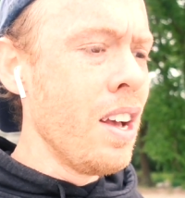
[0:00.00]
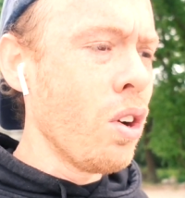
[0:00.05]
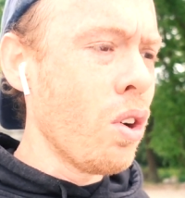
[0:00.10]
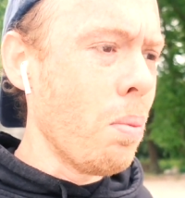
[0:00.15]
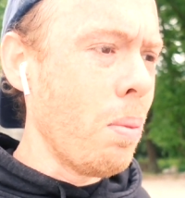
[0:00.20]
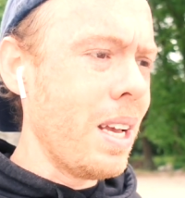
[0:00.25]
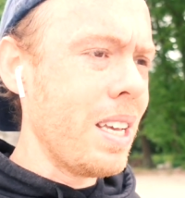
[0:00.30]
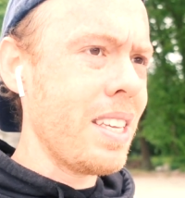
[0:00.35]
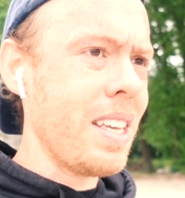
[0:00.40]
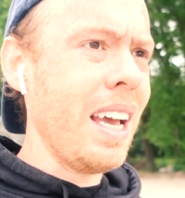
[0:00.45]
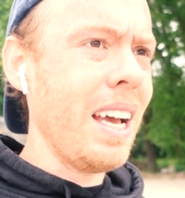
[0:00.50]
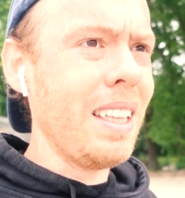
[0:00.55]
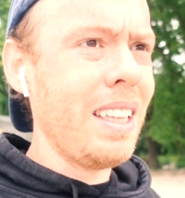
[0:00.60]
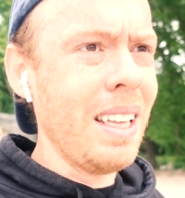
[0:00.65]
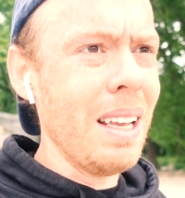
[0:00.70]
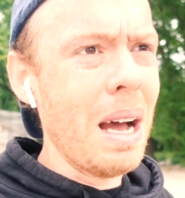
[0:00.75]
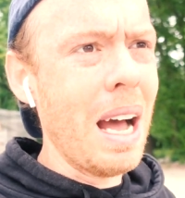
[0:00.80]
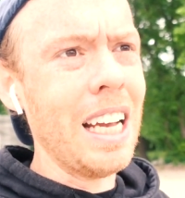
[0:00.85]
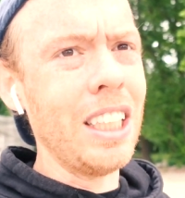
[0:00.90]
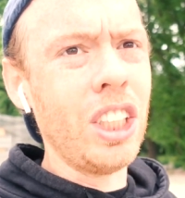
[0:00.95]
Comecem a
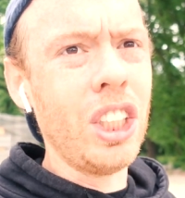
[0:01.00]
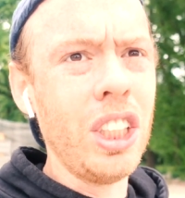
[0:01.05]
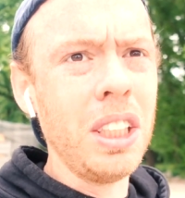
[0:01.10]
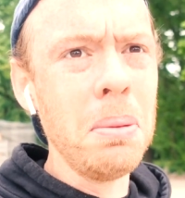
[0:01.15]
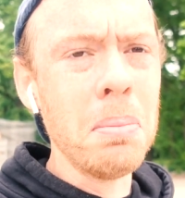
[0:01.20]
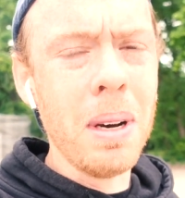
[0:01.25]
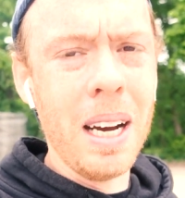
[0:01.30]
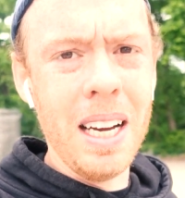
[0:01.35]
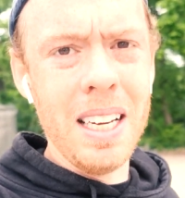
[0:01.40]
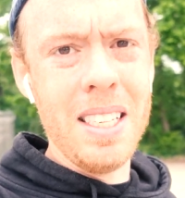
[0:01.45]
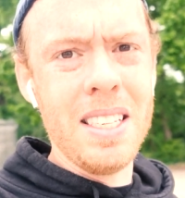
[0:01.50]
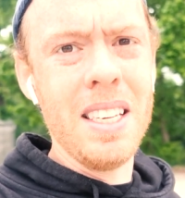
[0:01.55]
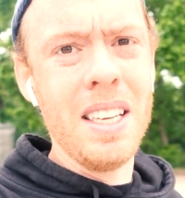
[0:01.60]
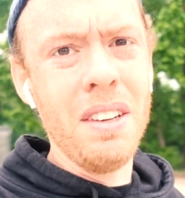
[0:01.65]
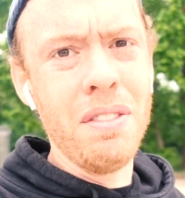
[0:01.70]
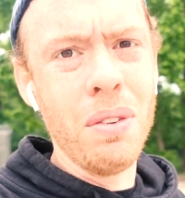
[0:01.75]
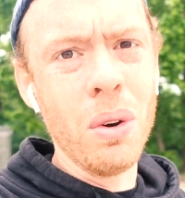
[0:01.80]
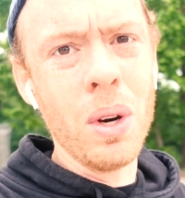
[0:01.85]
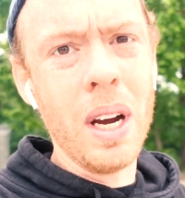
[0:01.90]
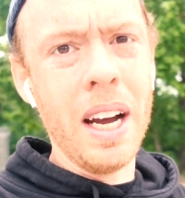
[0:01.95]
agir mais
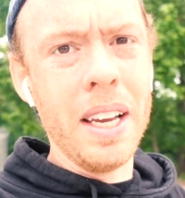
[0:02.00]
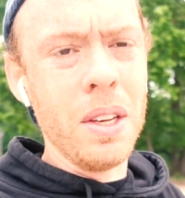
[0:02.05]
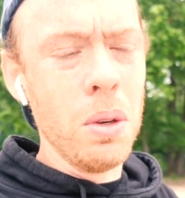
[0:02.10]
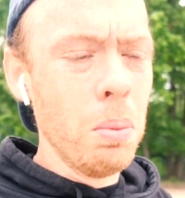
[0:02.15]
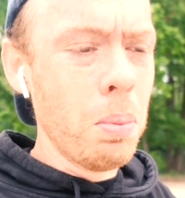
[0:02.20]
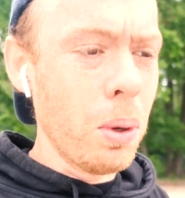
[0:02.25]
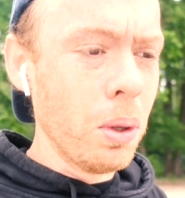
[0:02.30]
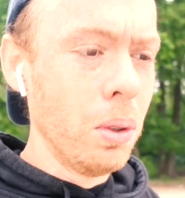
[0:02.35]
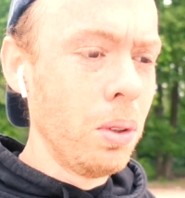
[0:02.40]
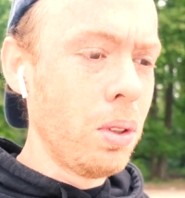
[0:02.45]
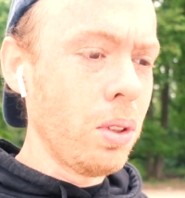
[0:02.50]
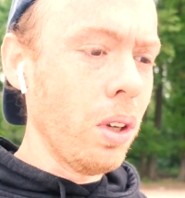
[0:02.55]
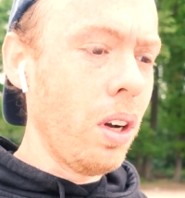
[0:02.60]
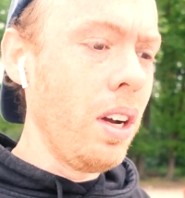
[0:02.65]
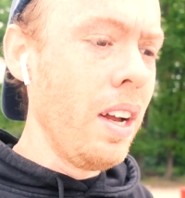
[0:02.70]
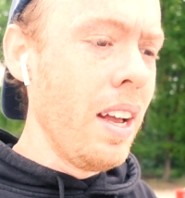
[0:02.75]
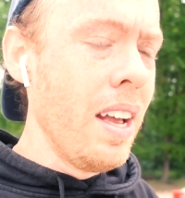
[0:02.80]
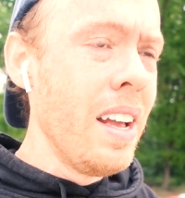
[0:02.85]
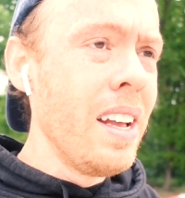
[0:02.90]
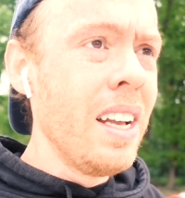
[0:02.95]
e focar em um produto só.
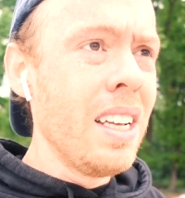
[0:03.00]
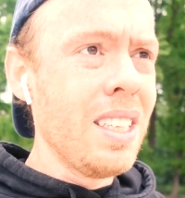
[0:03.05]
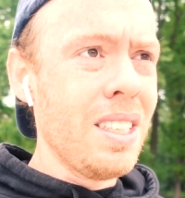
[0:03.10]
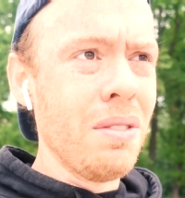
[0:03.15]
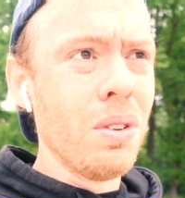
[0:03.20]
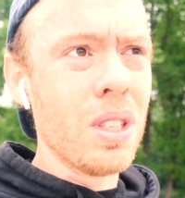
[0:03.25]
Se